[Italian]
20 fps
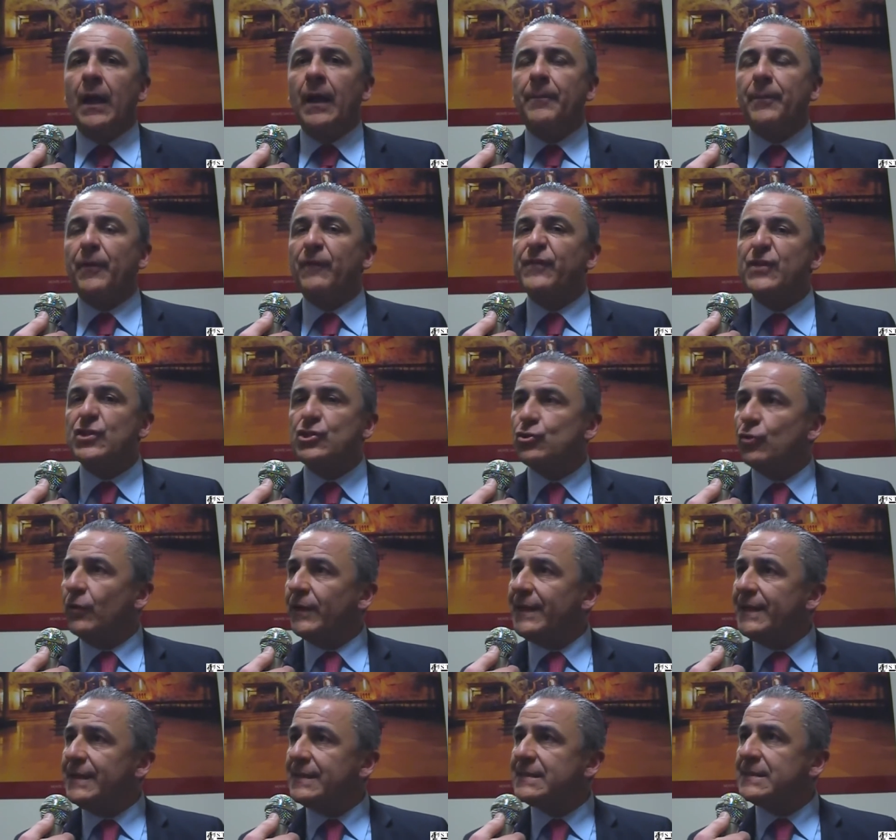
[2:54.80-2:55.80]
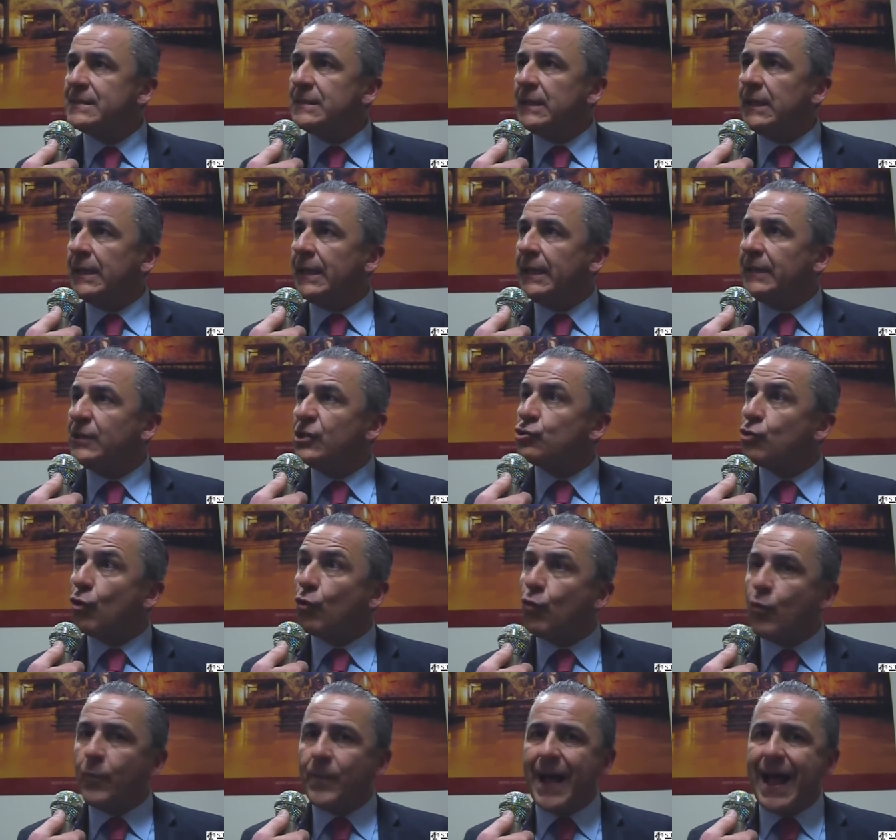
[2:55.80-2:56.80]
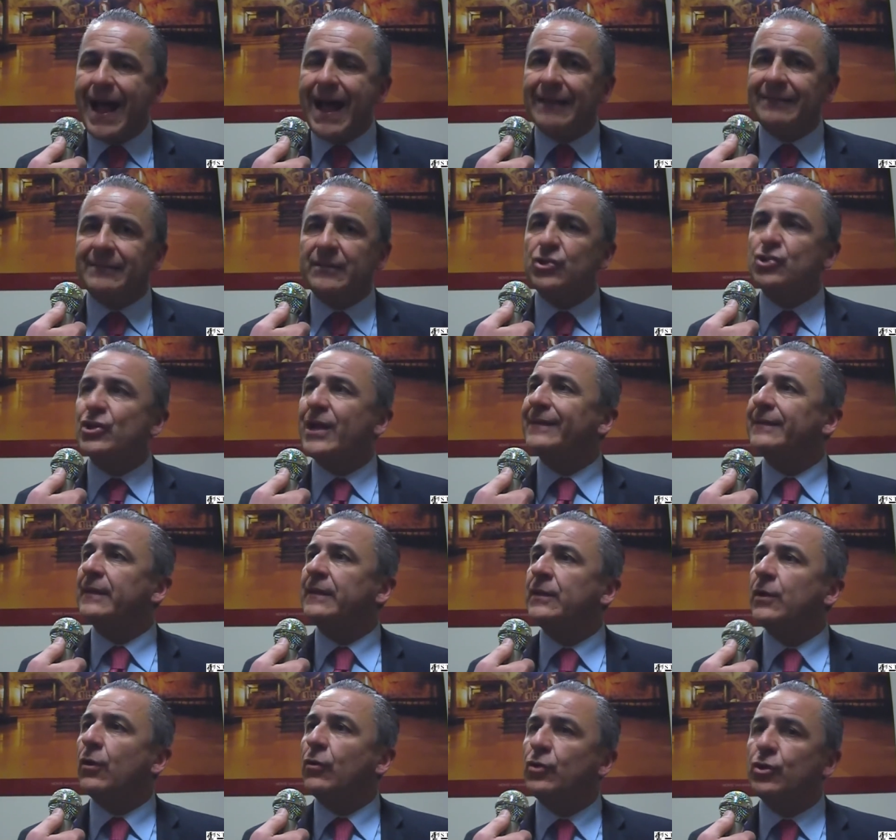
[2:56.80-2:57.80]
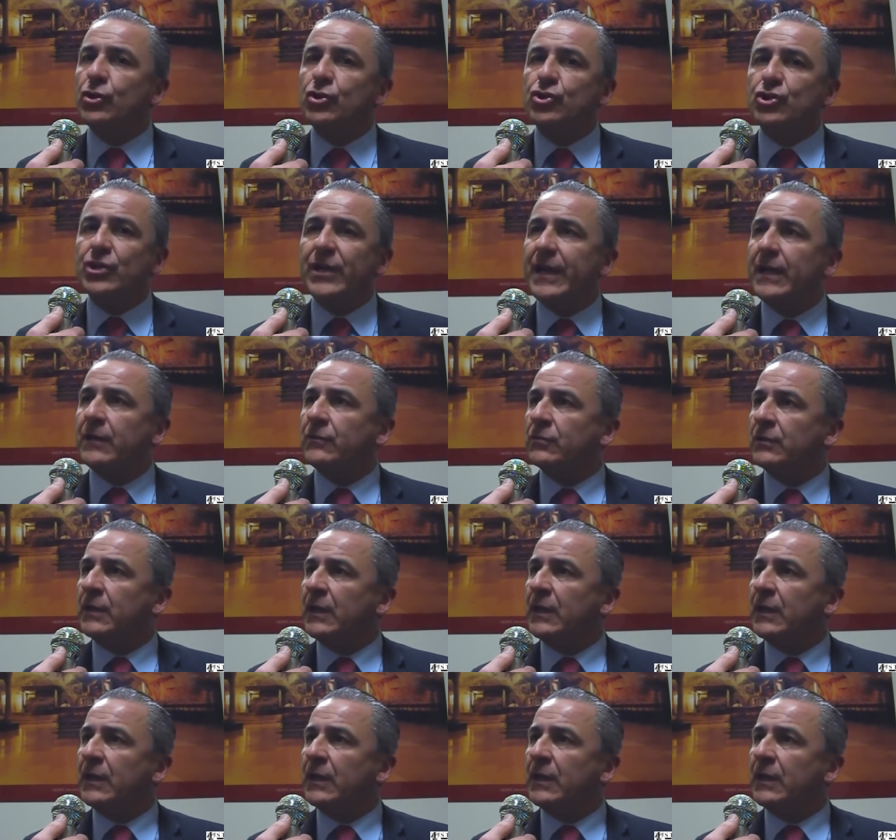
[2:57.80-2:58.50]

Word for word: eh, professionisti, disoccupati, gente di ogni ceto,